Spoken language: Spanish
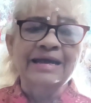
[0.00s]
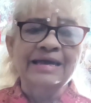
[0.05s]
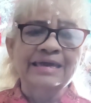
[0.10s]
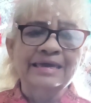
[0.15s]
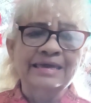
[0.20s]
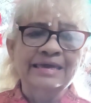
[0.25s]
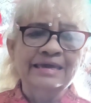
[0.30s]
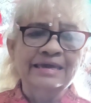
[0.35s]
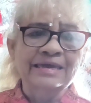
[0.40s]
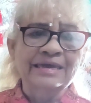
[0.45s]

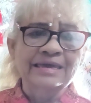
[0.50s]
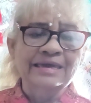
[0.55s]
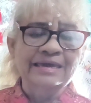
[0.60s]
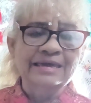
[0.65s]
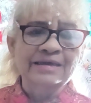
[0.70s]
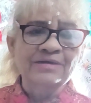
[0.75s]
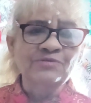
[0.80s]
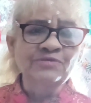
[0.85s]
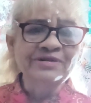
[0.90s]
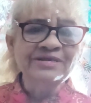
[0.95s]
eh,
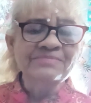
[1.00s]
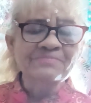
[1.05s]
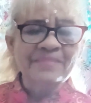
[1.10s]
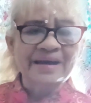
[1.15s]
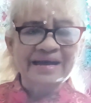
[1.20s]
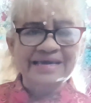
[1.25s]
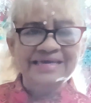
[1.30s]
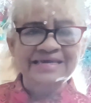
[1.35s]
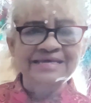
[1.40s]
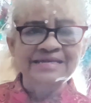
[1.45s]
un
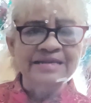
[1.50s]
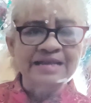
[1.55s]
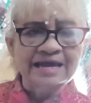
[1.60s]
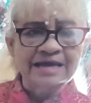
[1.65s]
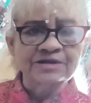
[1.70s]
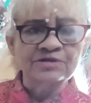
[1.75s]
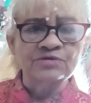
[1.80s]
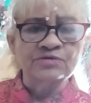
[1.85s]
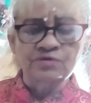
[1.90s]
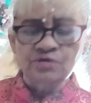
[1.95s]

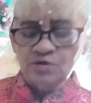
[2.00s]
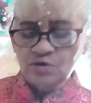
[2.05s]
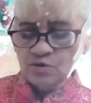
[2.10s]
imaginario,